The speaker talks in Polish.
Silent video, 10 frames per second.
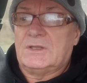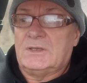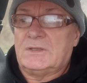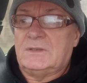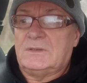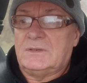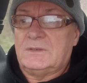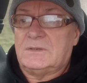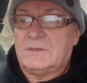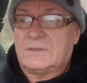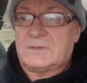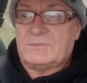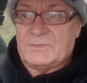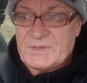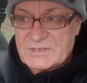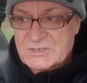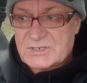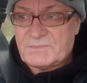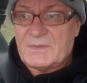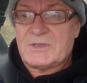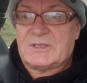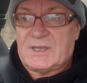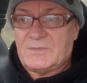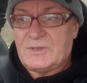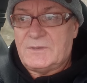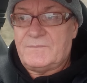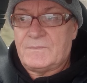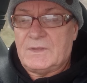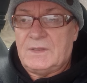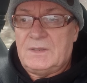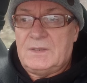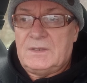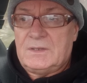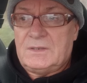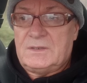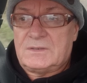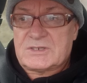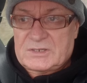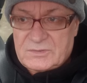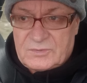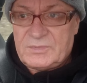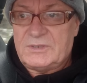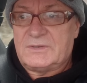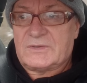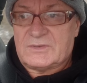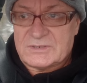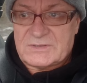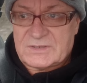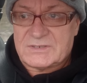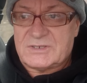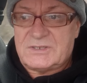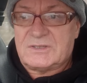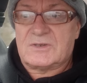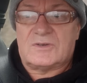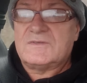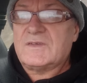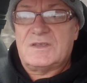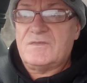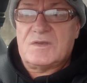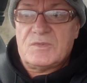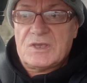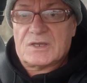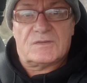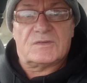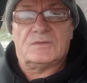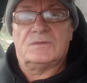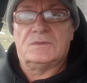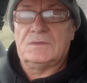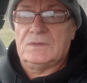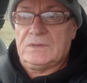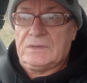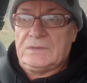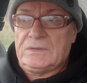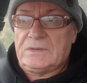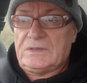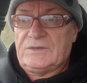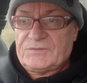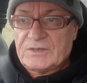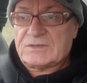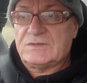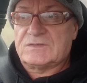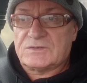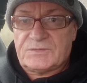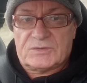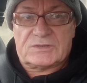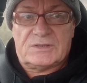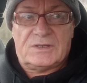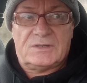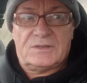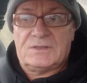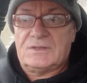Y, po pierwsze pamiętamy y, Czarnobyl, skażenie. Do końca nie wiemy jakie są efekty zdrowotne,